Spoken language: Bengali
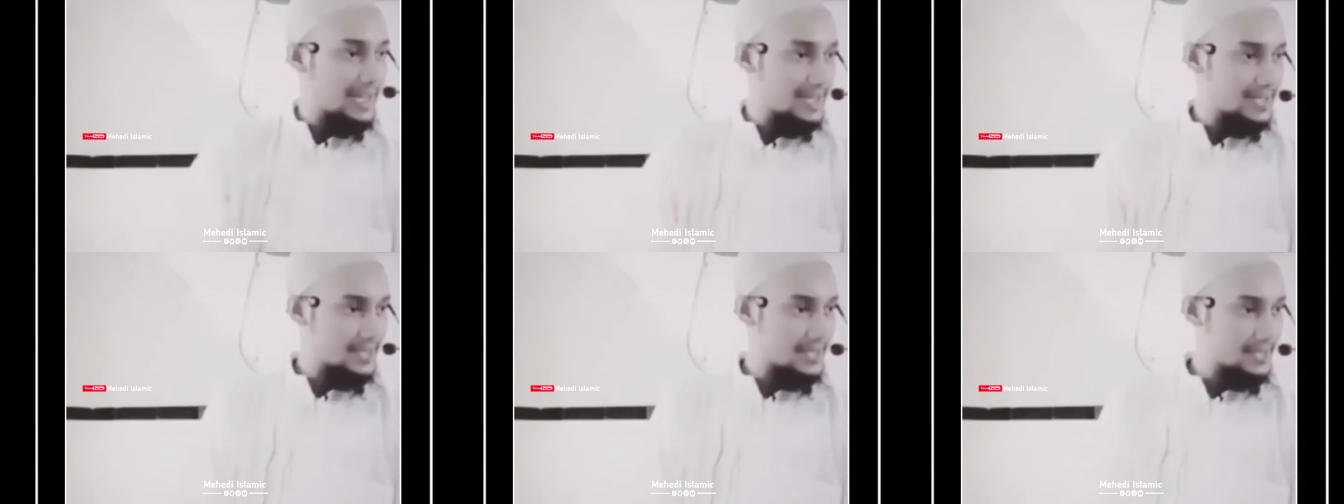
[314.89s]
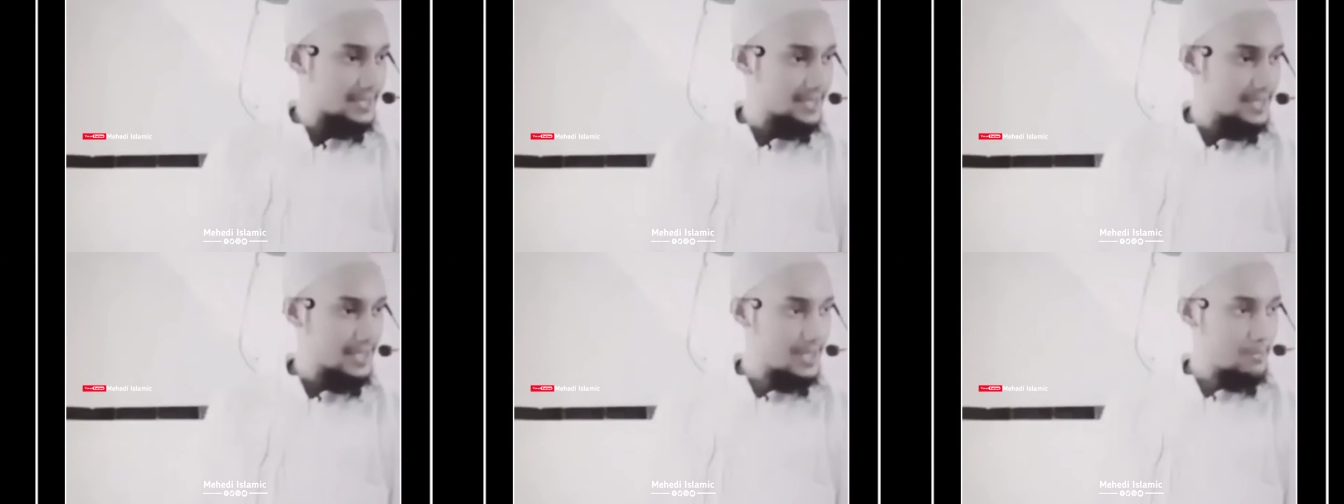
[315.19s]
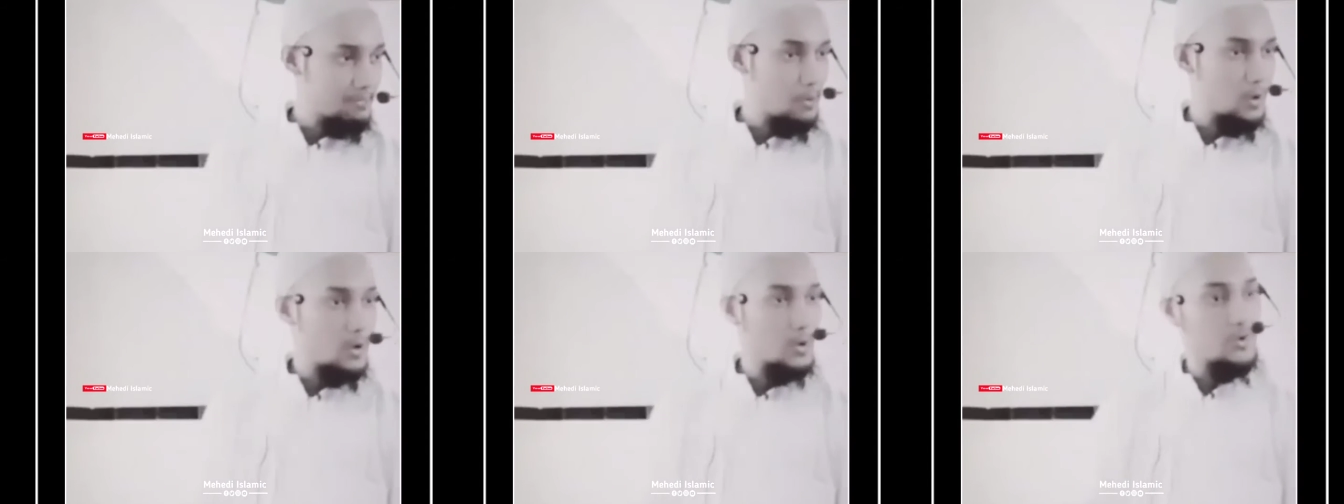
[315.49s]
ভেঙে গেছে
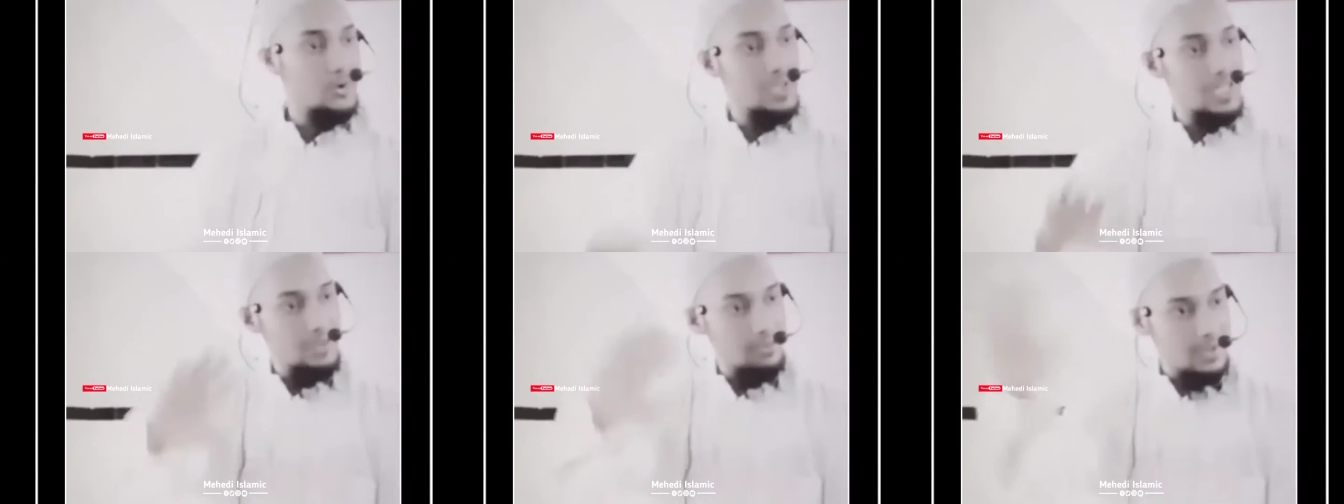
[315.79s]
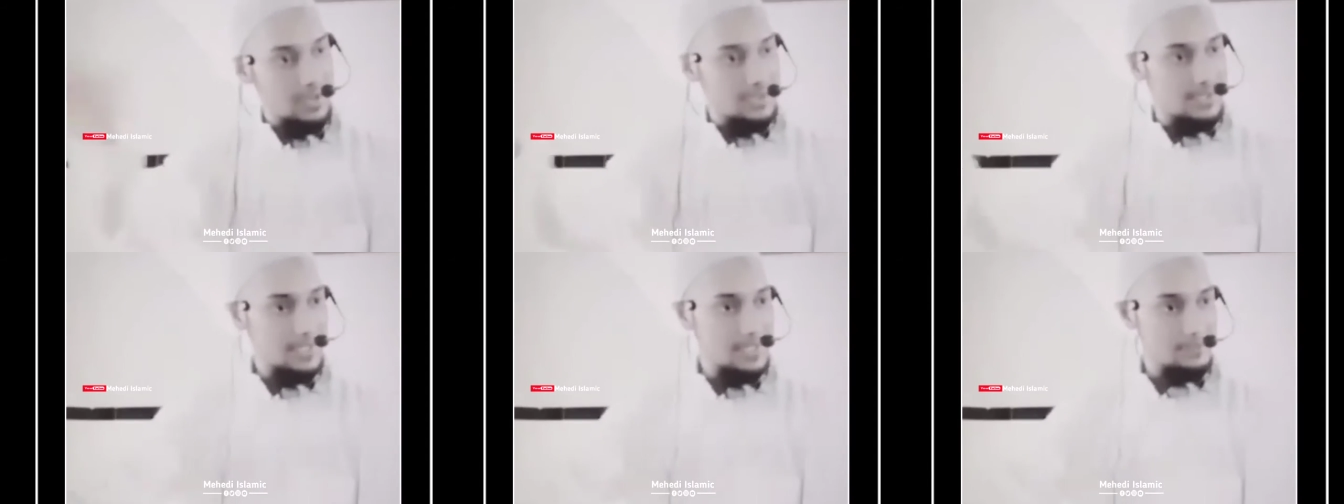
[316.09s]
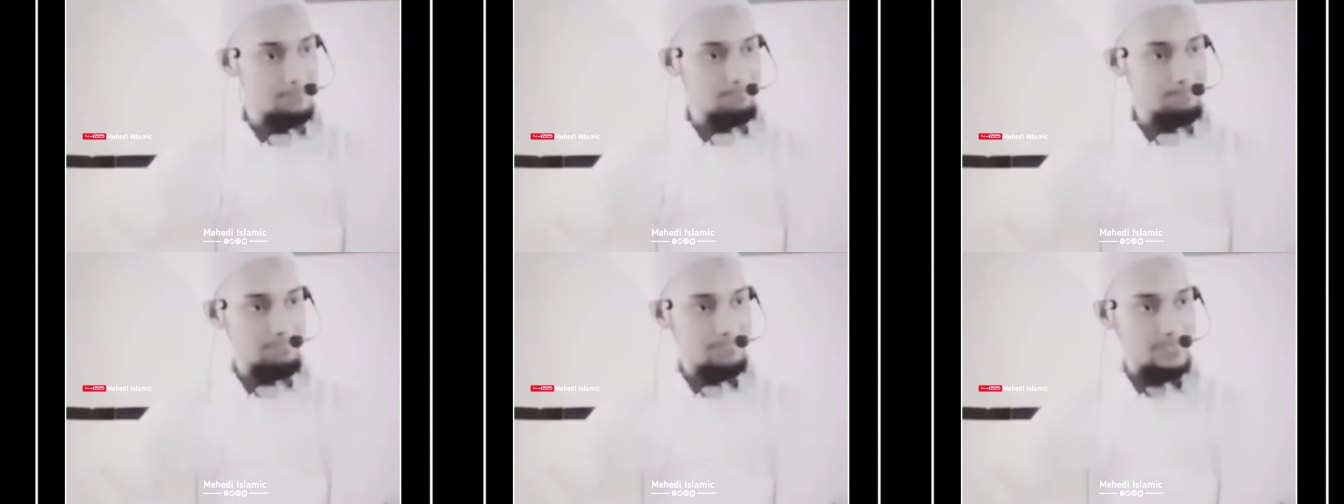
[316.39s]
পরকিয়া
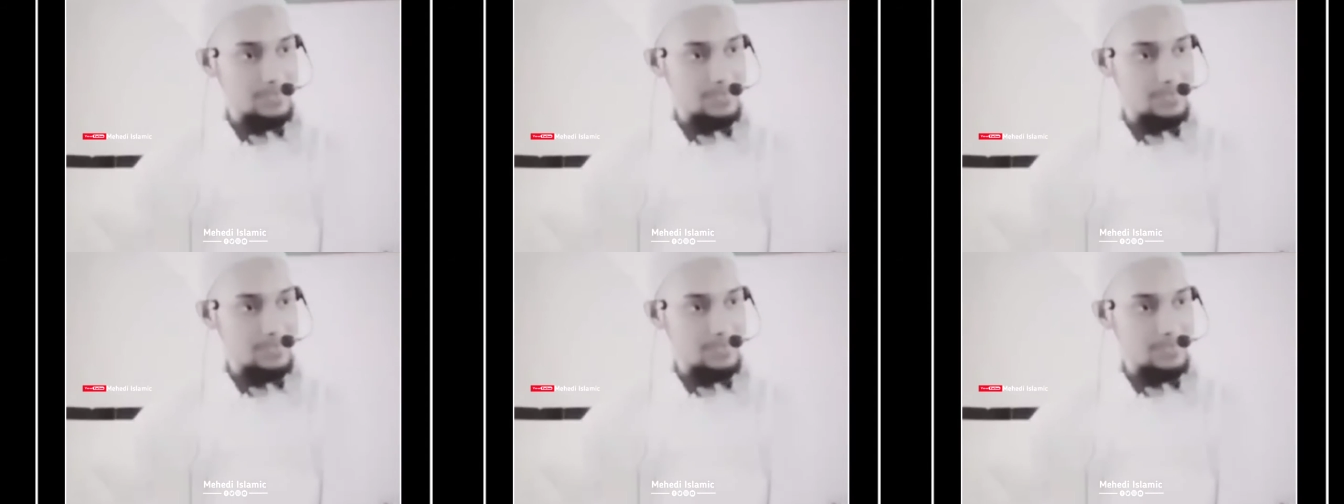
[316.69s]
বেড়েছে